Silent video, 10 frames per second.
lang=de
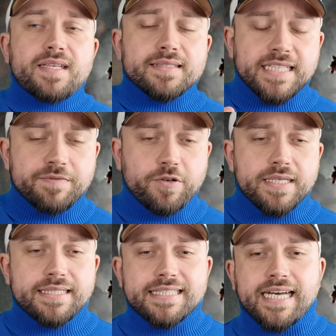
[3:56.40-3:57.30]
sich
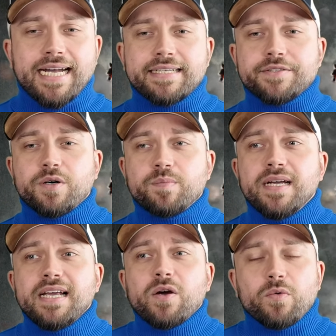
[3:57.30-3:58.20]
wirklich die Zeit genommen,
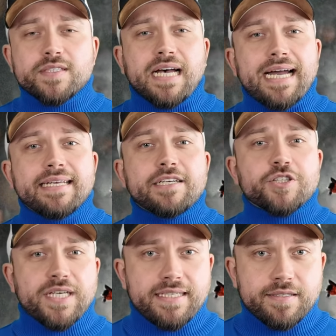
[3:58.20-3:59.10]
uns eine
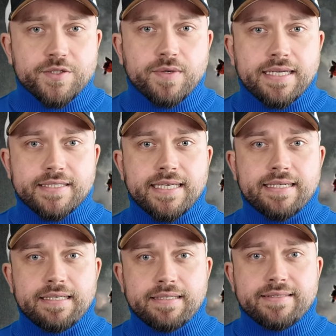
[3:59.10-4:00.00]
Geschichte zu
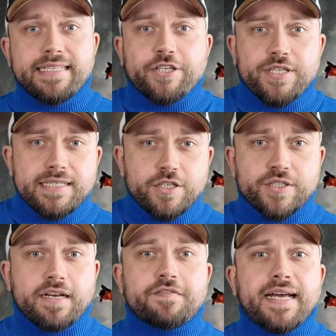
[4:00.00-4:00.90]
erzählen. Die Geschichte
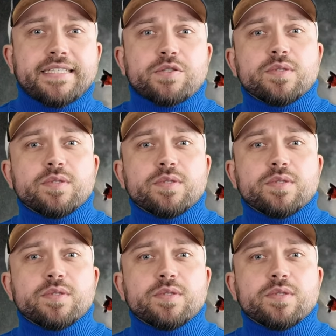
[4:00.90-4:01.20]
stand fest